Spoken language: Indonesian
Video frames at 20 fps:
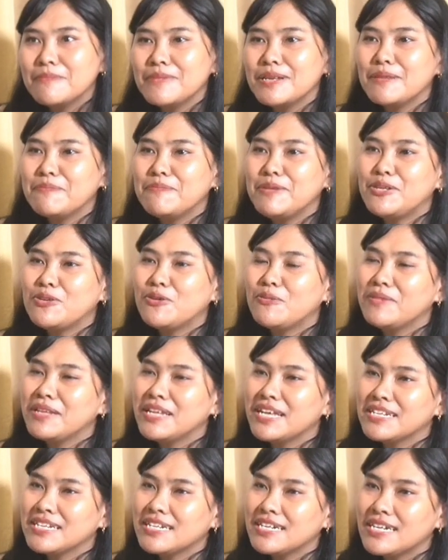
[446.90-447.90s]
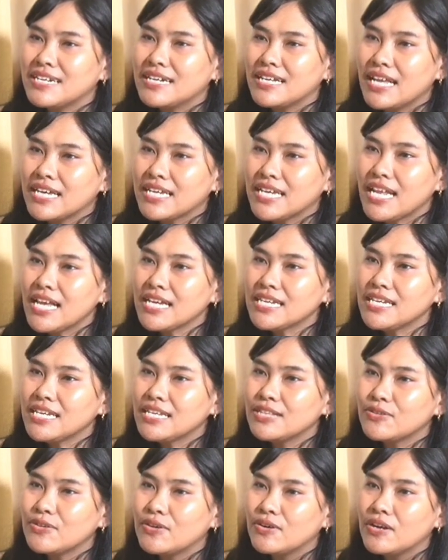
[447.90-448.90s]
lebih dominan ke laki-laki
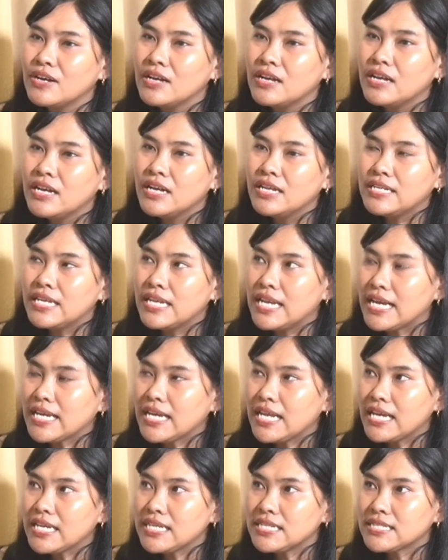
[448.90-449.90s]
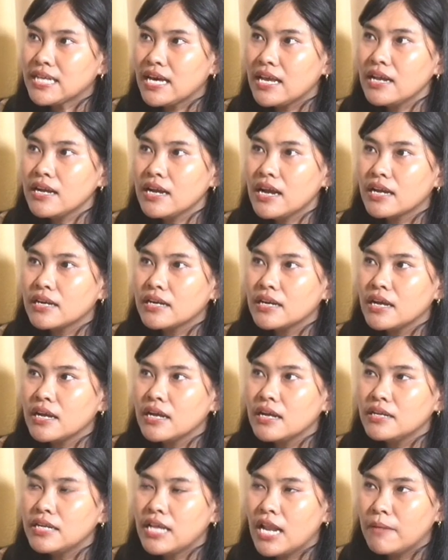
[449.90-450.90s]
gitu loh dan laki-laki sekarang
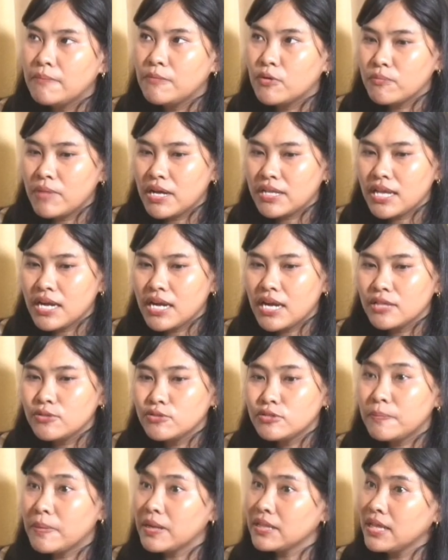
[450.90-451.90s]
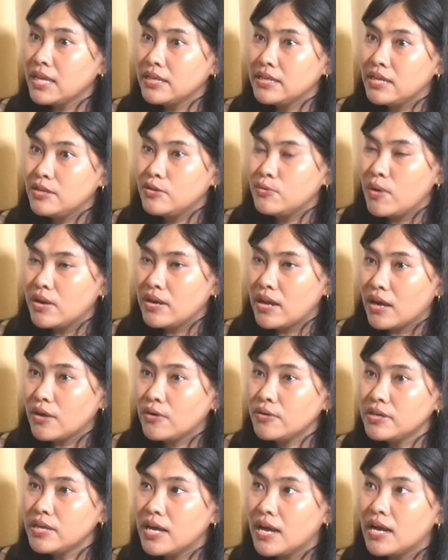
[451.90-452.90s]
karena dalam rumah tangga tuh seperti ada dua
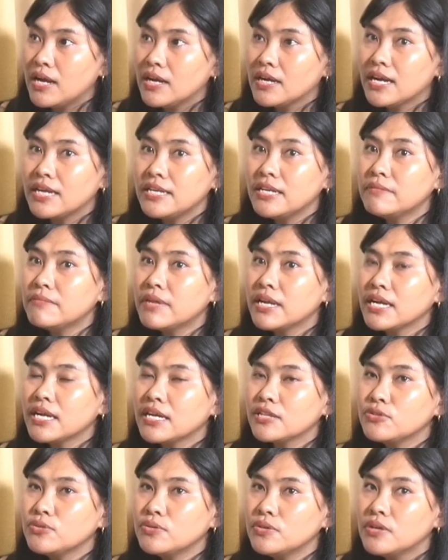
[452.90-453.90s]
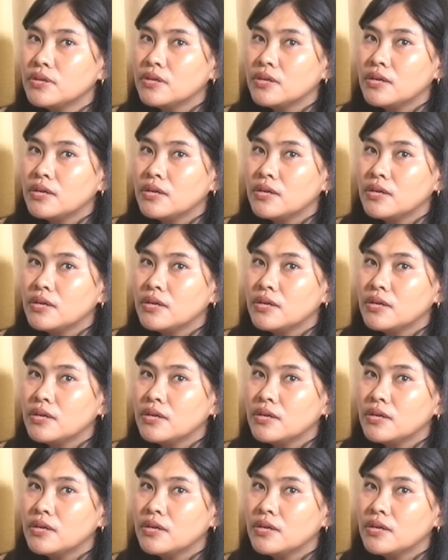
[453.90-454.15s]
nakoda kadang mereka tuh